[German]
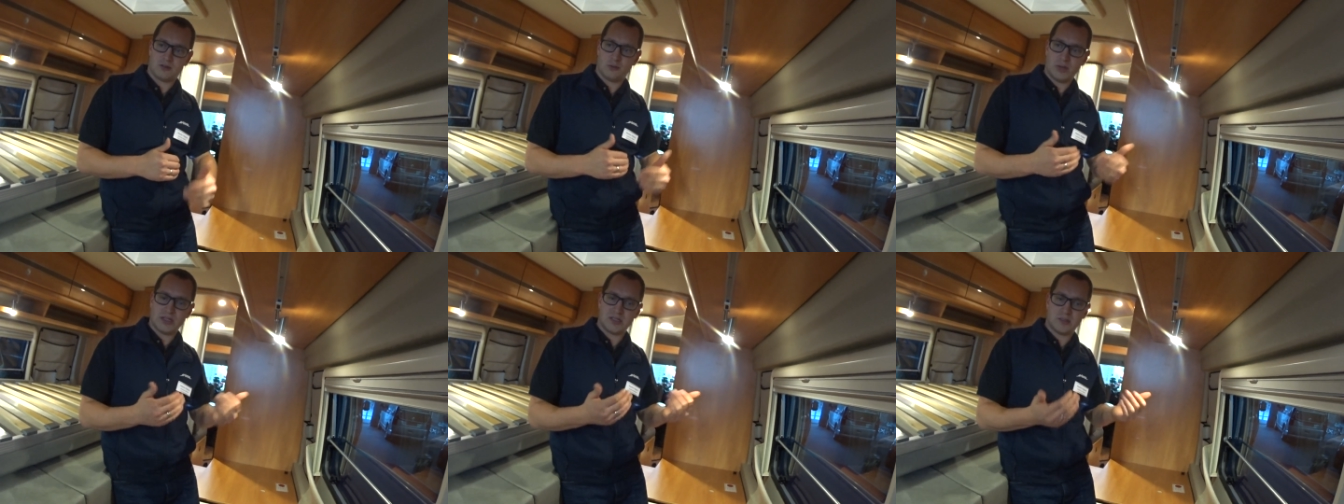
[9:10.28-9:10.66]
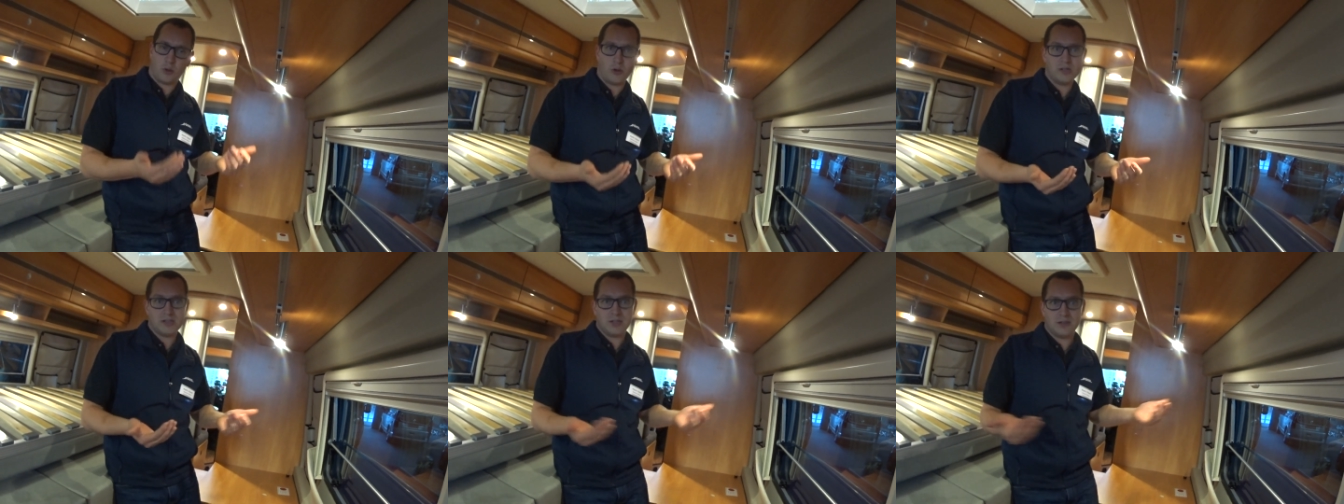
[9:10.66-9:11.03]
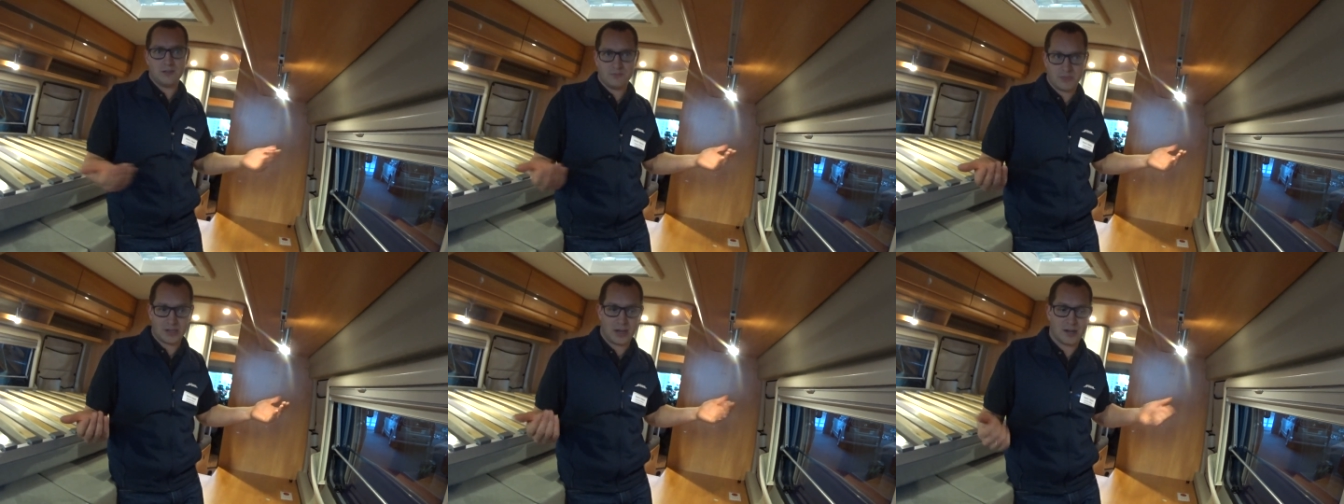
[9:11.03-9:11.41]
Somit sollte,
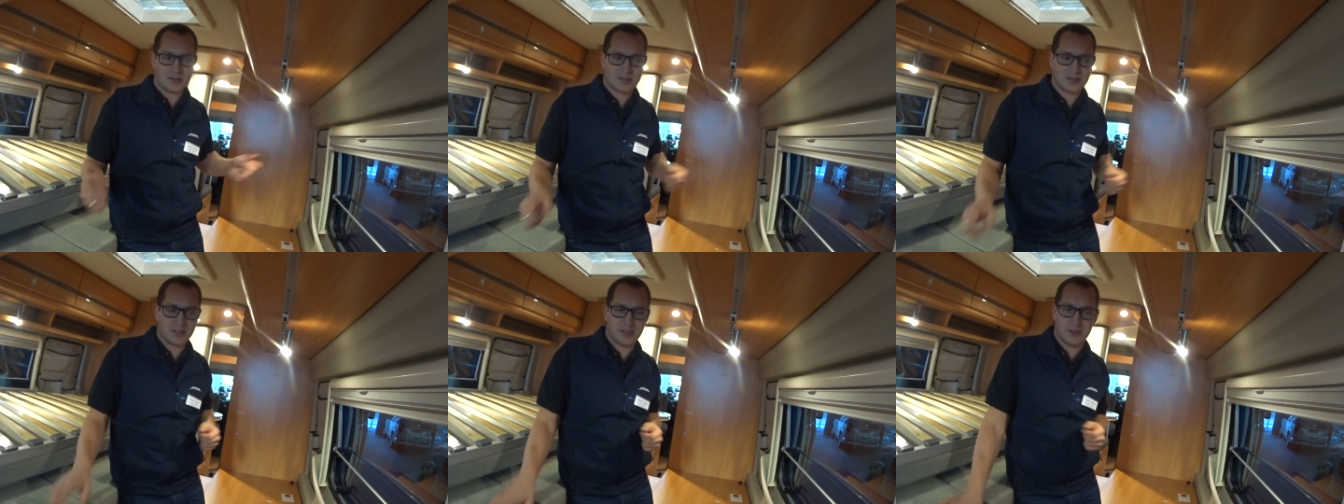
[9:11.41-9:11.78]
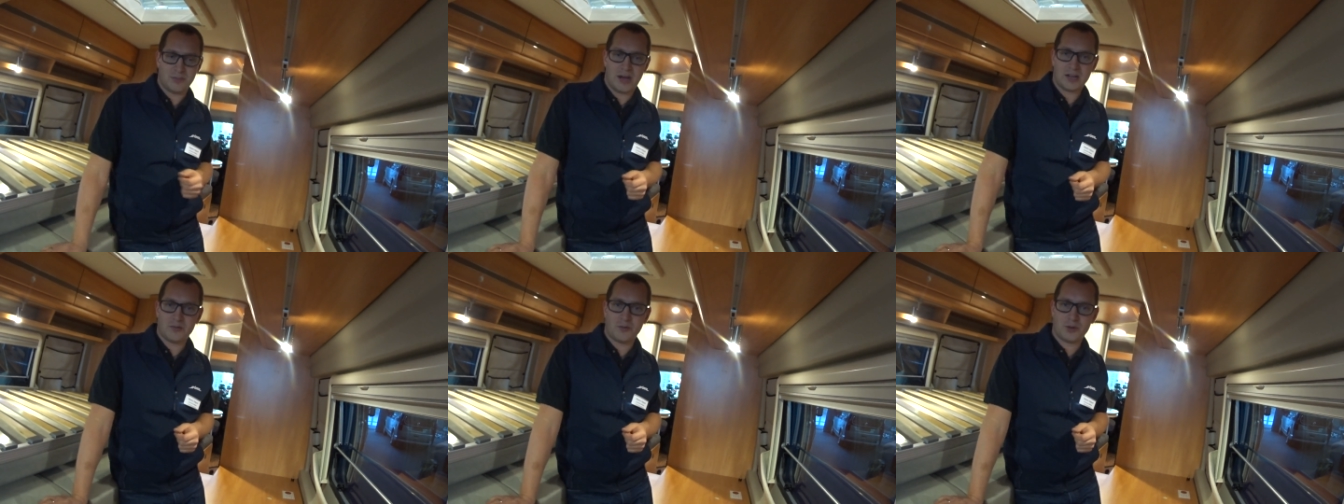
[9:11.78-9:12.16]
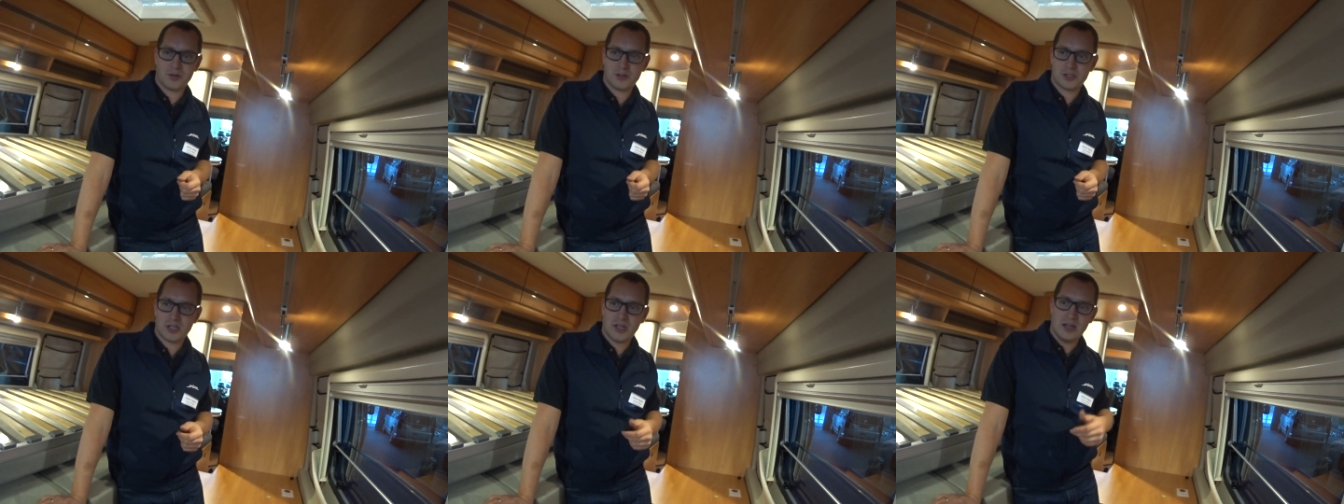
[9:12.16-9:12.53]
wenn alles richtig gemacht
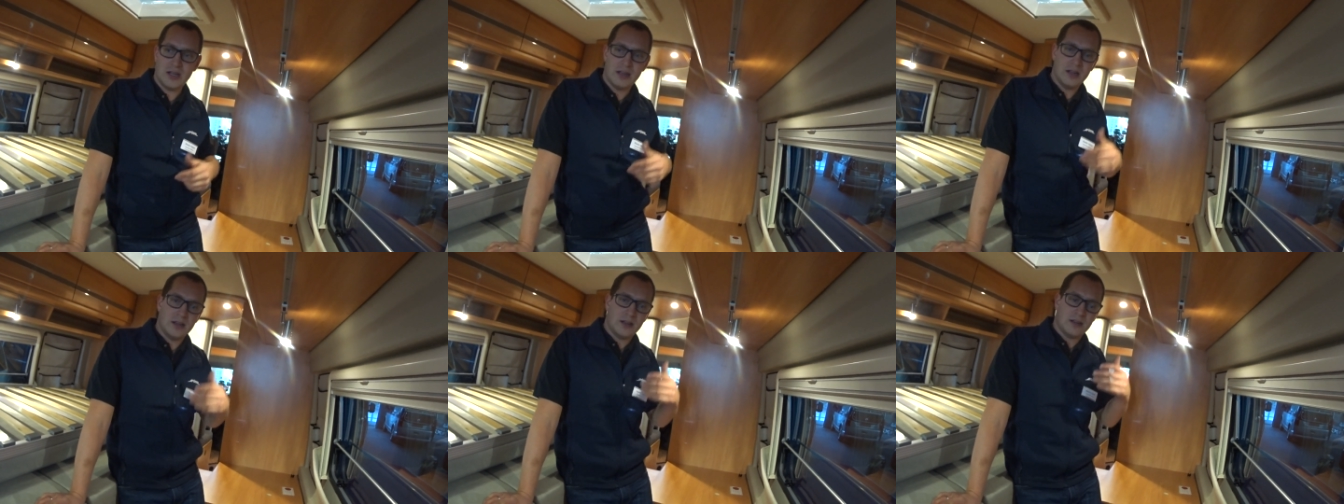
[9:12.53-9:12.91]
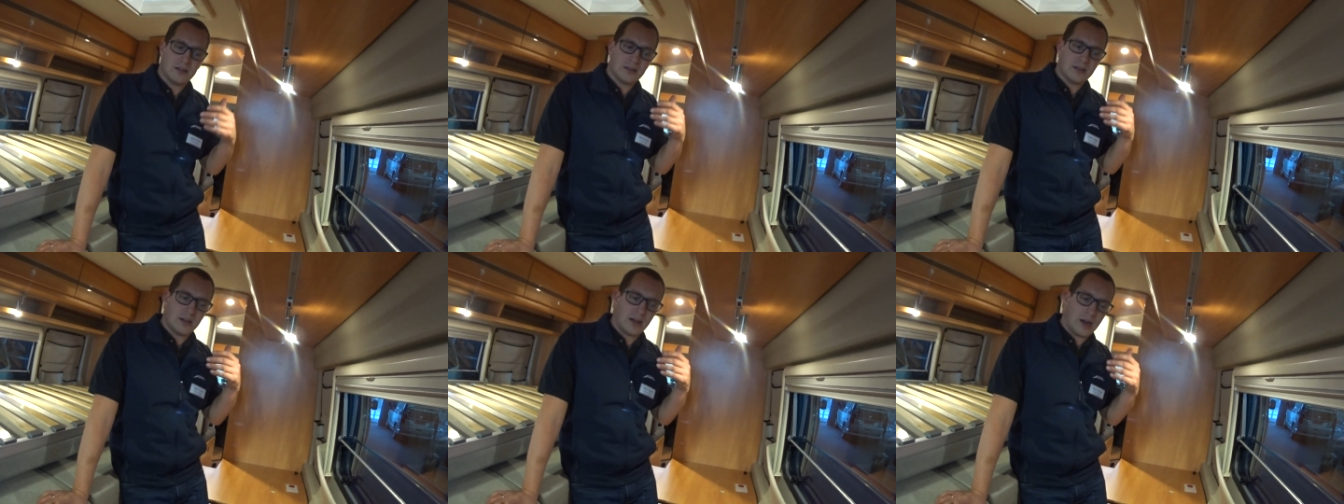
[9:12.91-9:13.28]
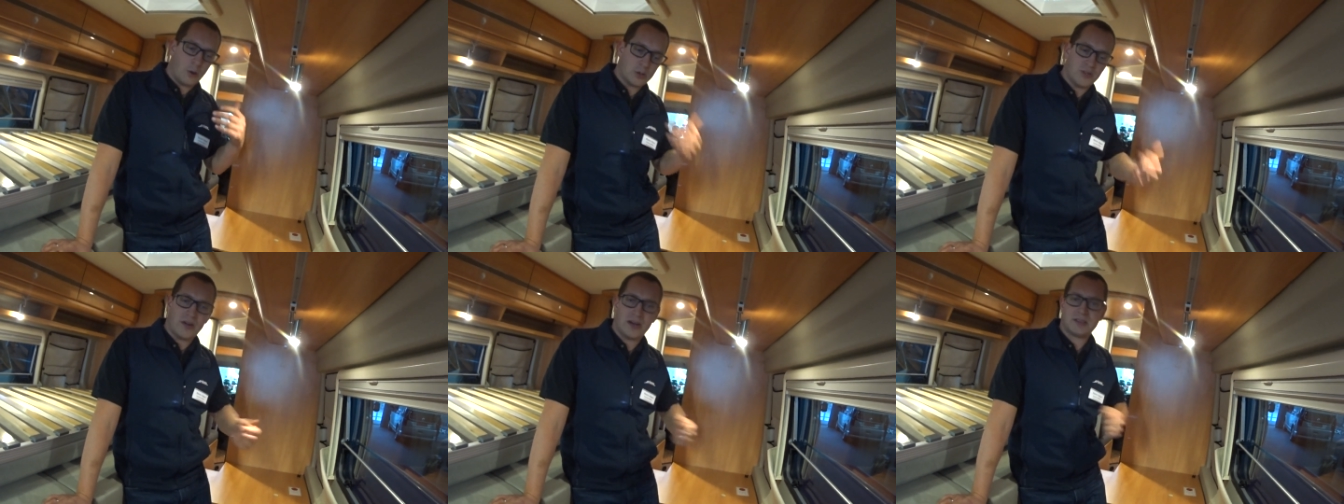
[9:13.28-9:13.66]
wurde,
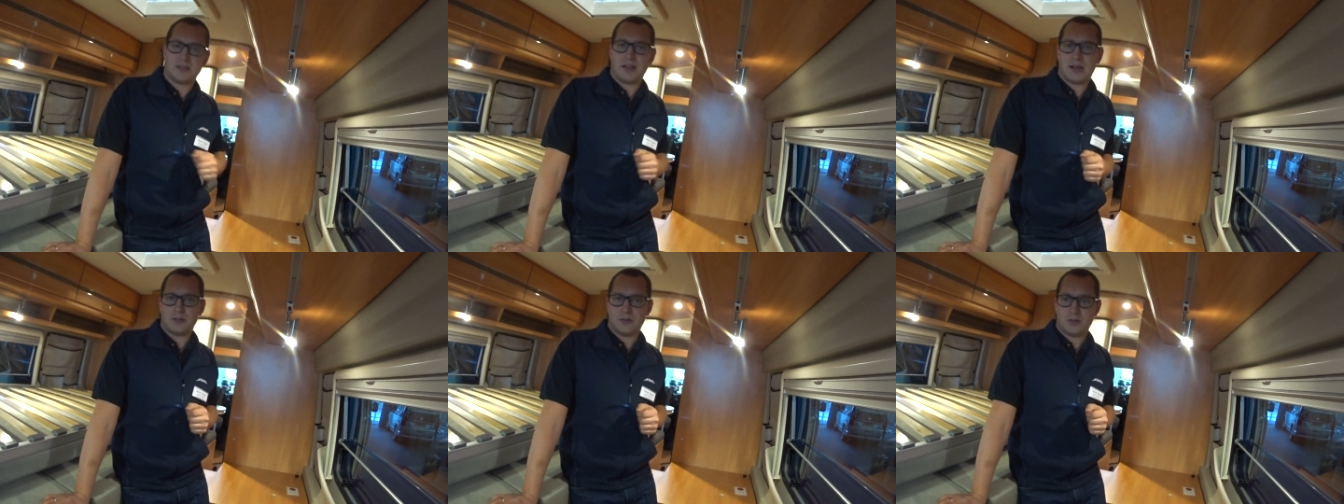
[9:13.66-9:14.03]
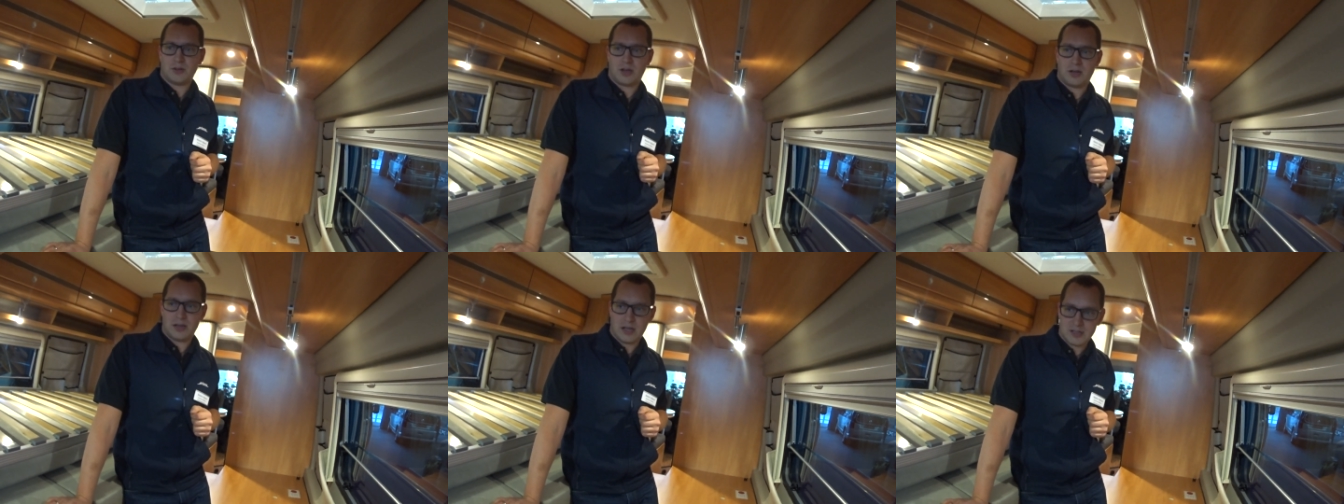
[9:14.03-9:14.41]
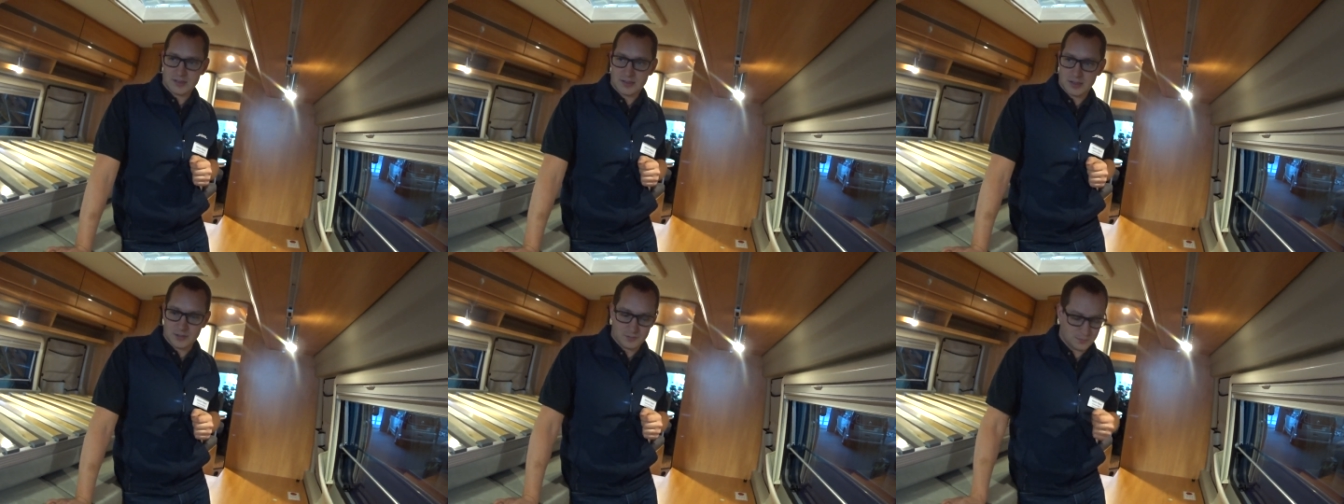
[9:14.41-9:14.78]
auch die Wasserleitung nachher leer
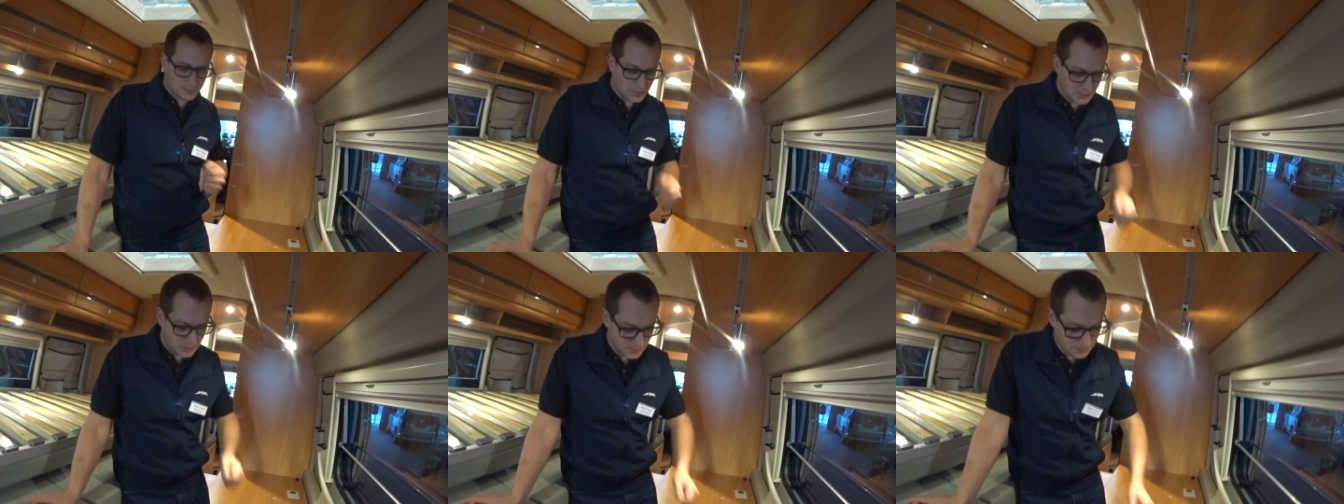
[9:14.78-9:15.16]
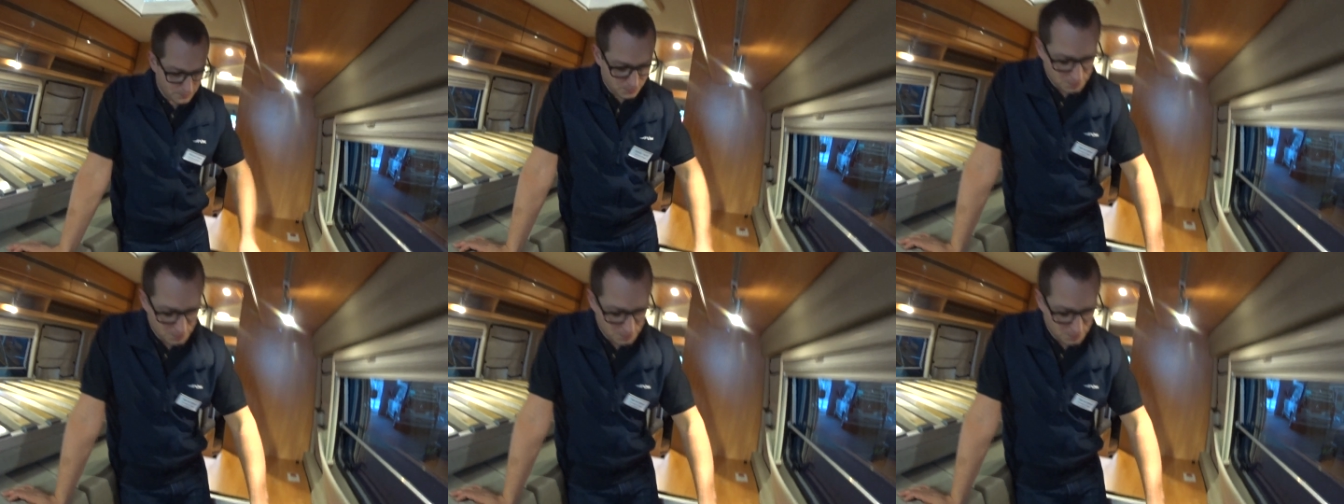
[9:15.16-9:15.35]
sein. Ja.